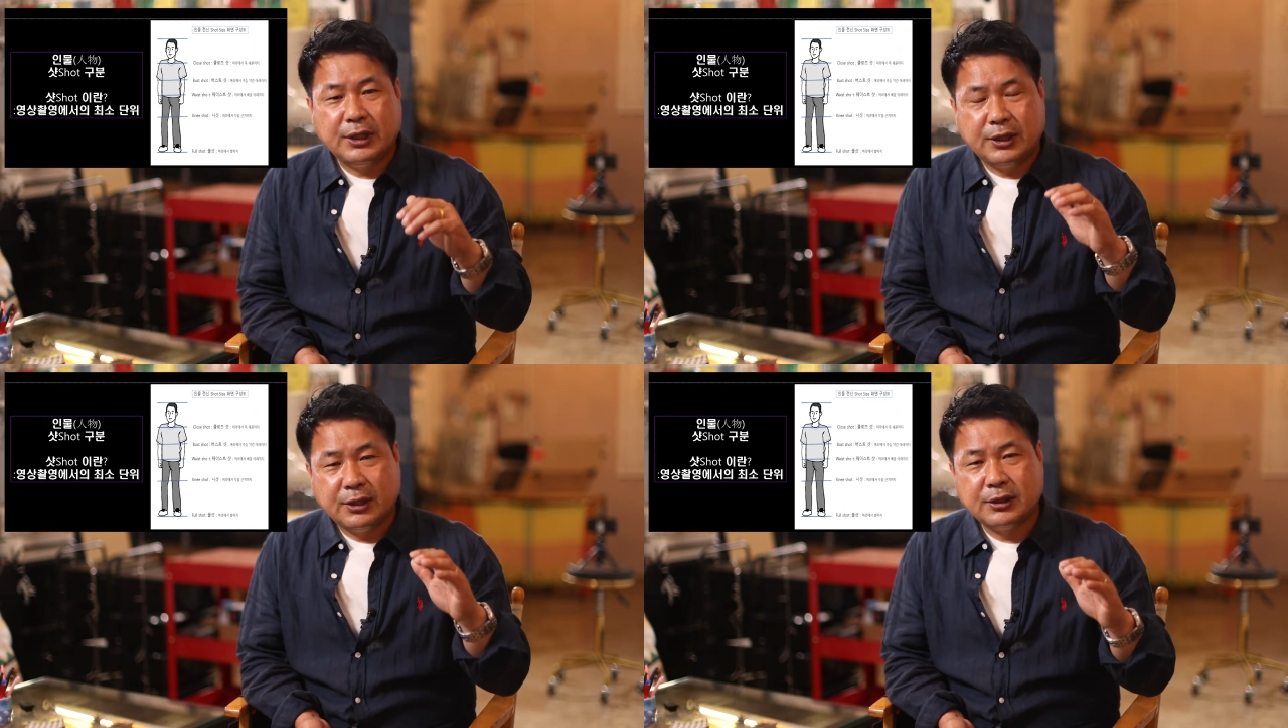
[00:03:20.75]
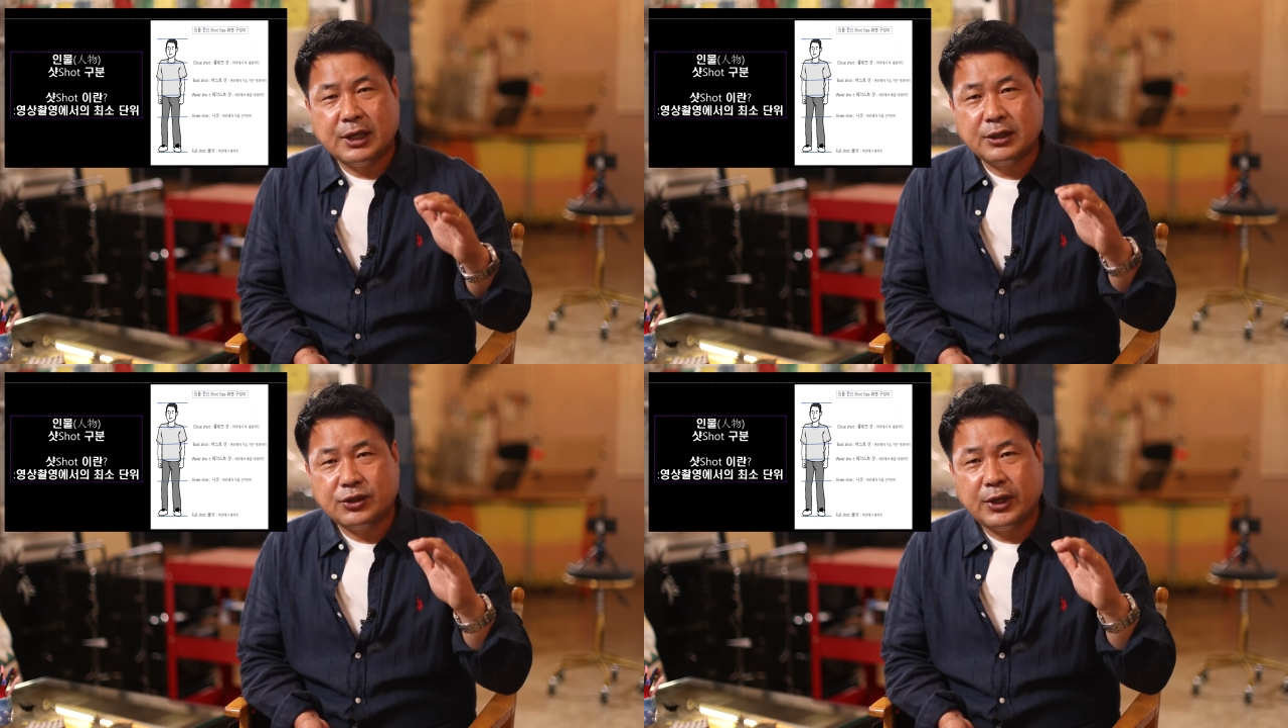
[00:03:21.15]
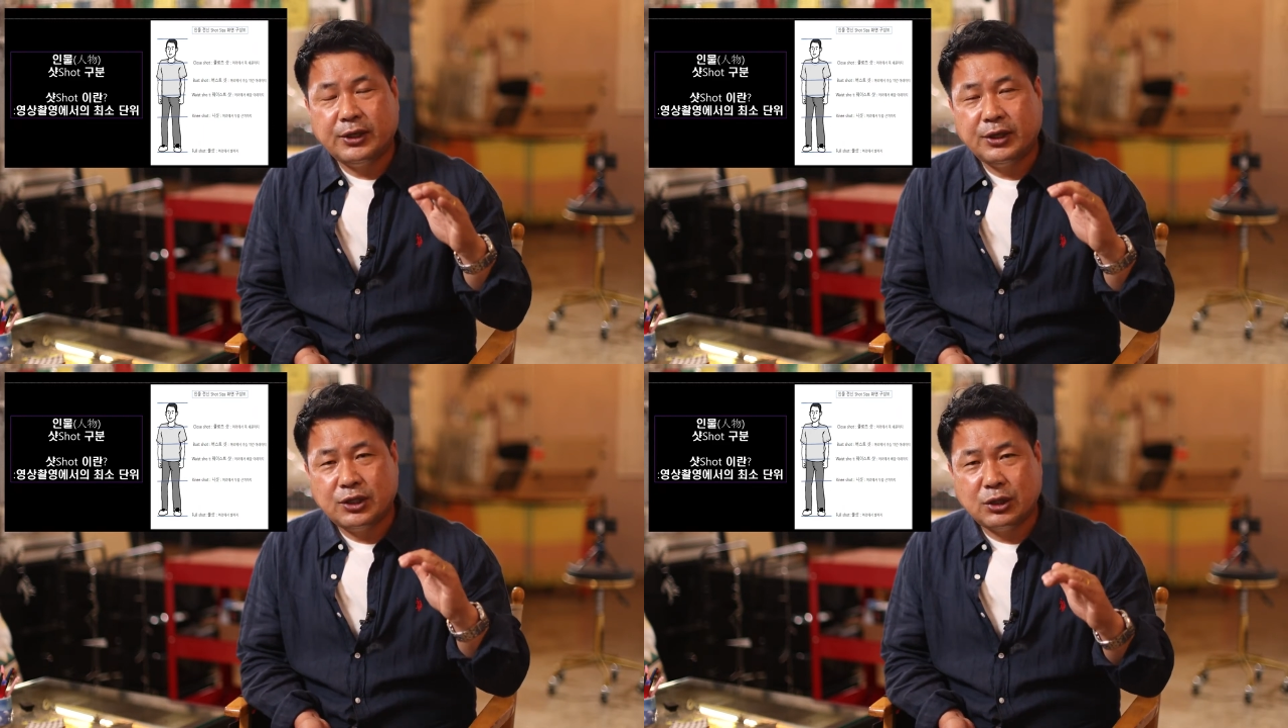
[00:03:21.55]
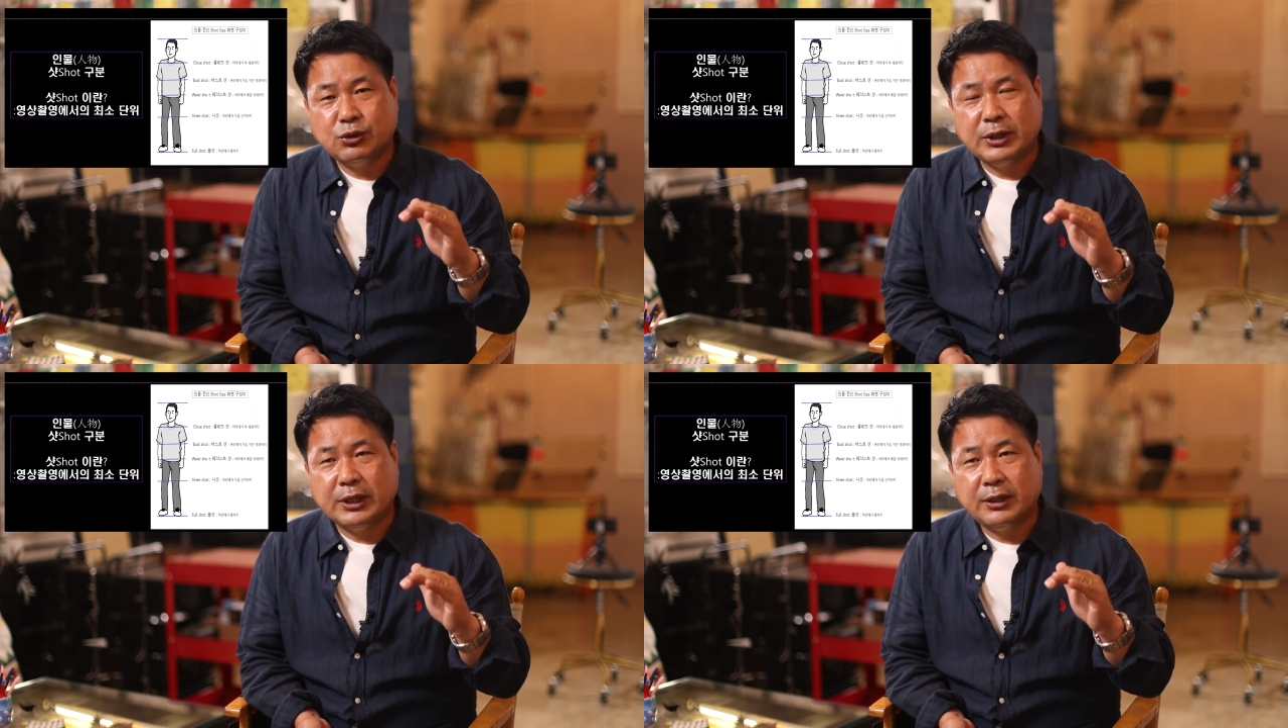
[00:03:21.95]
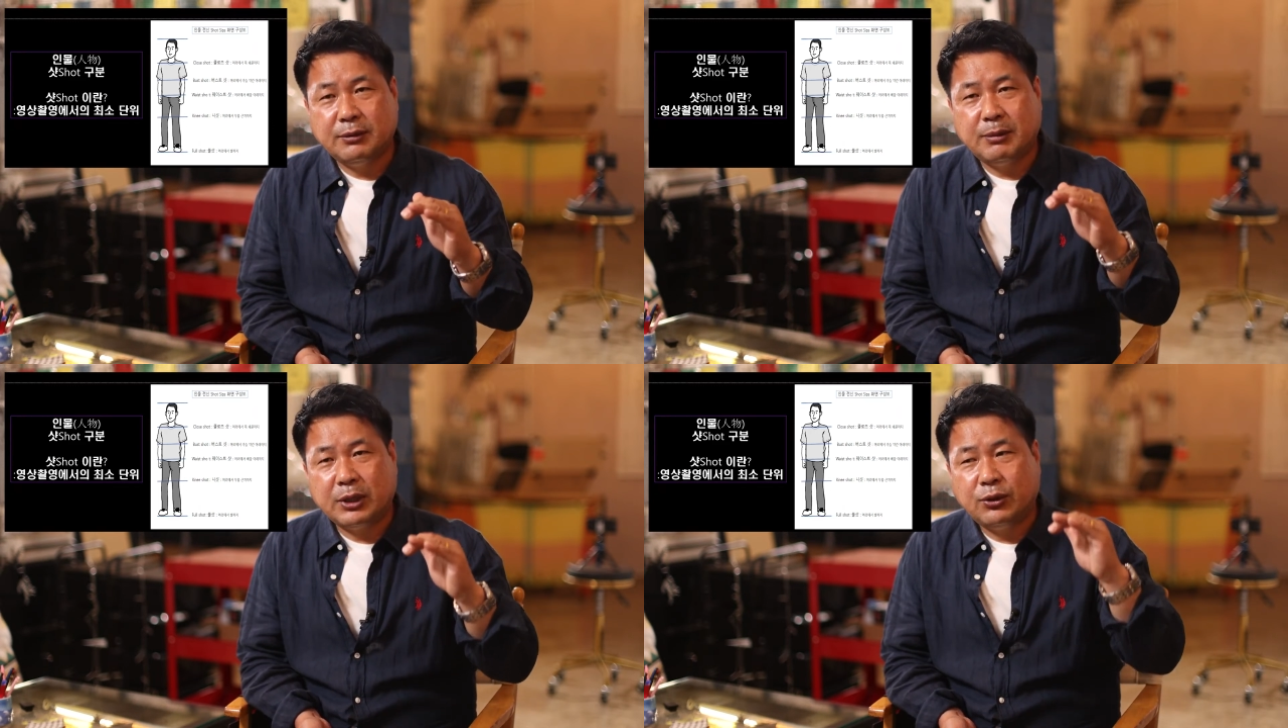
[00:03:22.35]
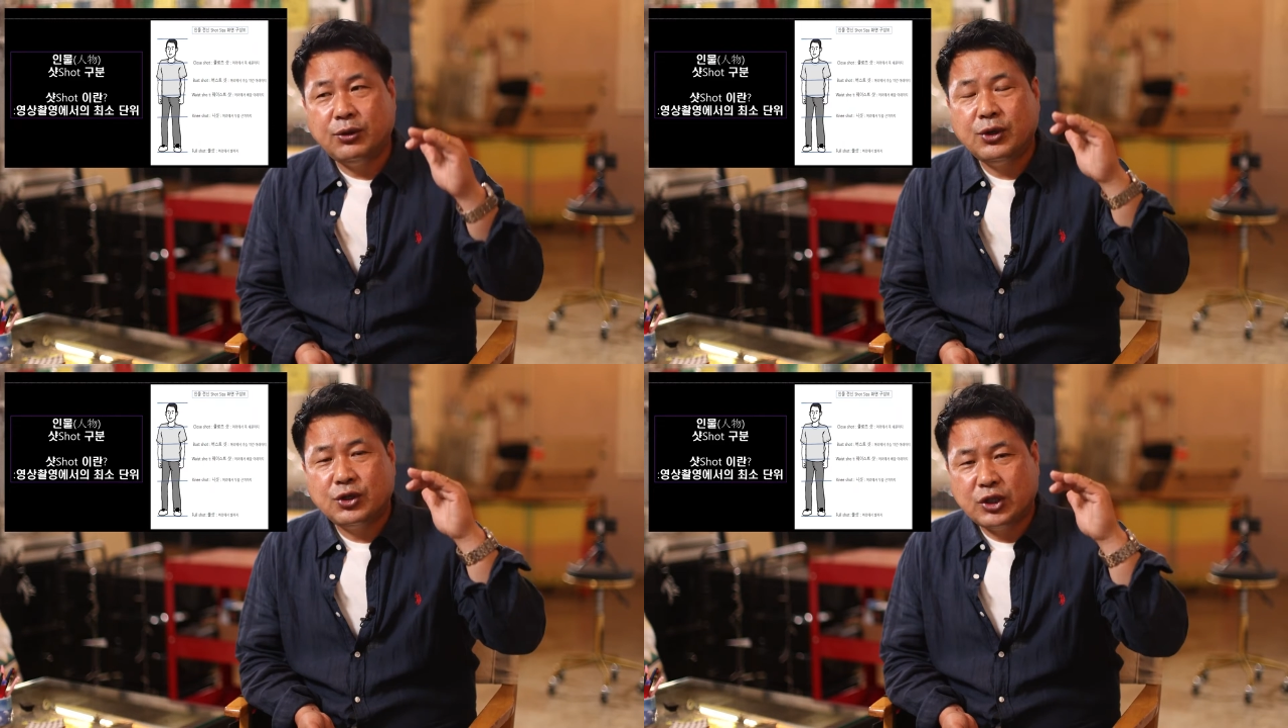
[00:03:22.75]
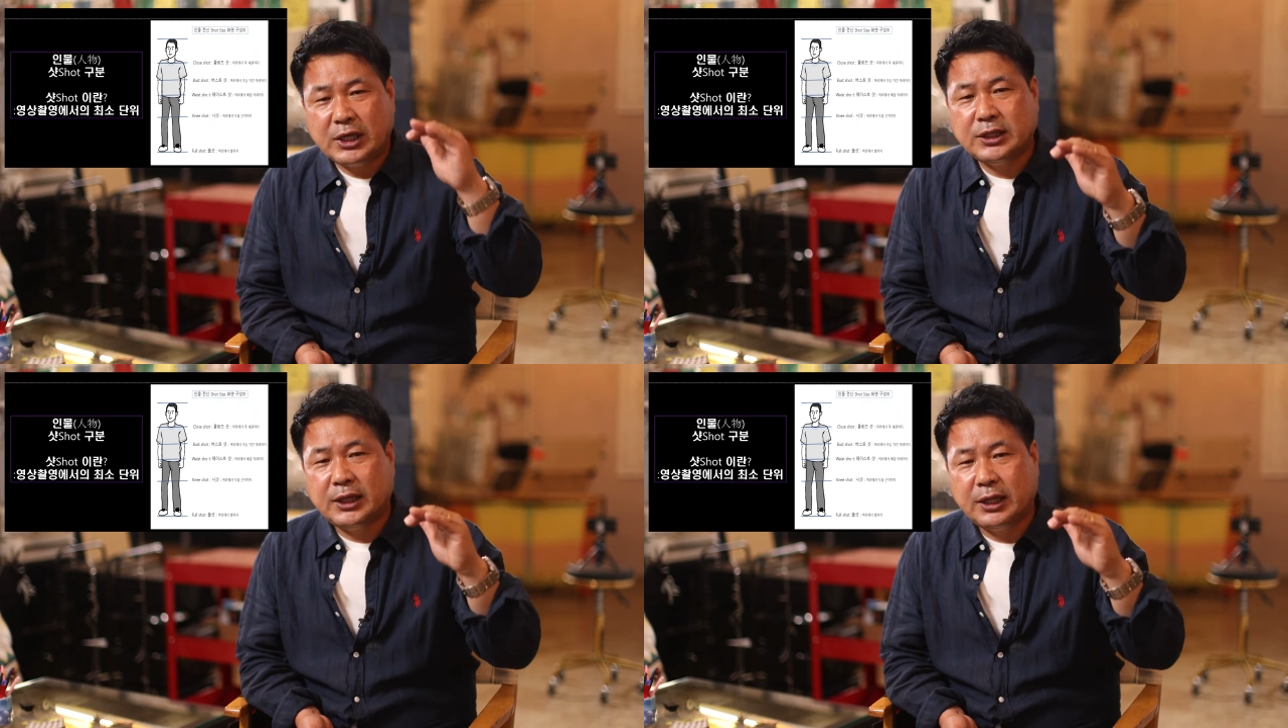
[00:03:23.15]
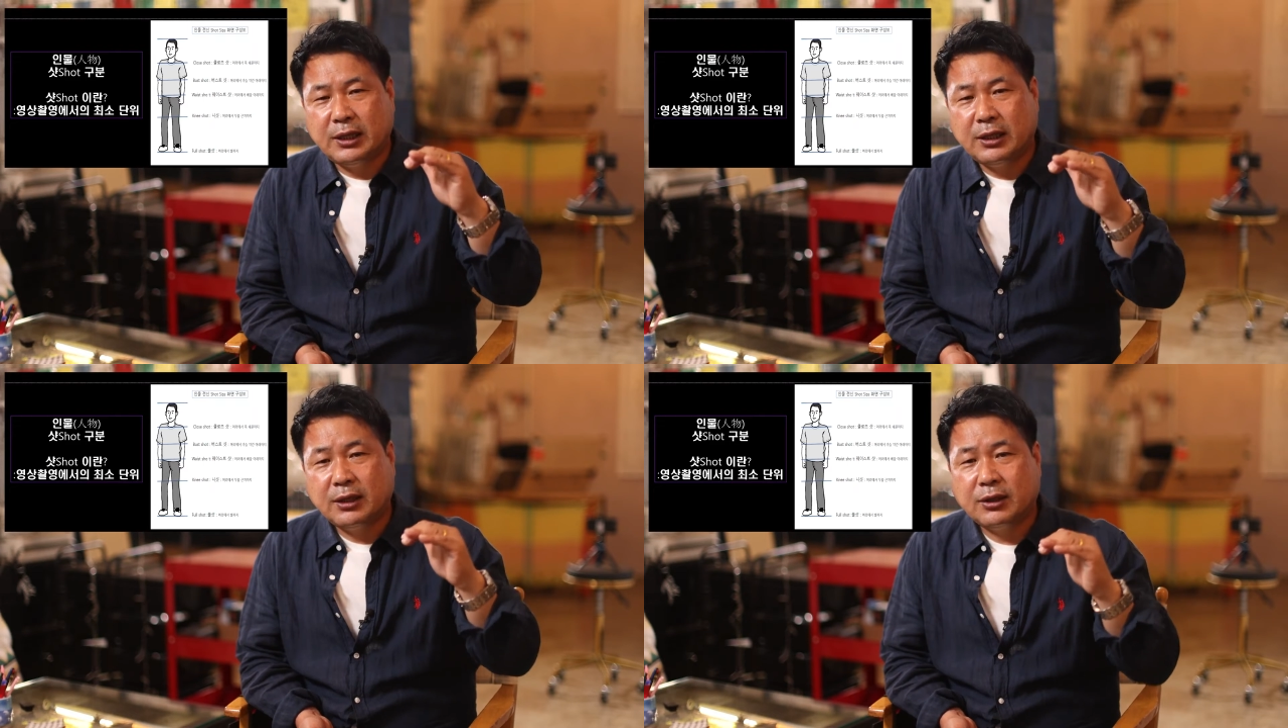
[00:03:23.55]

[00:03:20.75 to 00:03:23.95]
영상 촬영의 최소 단위는 바로 샷이다.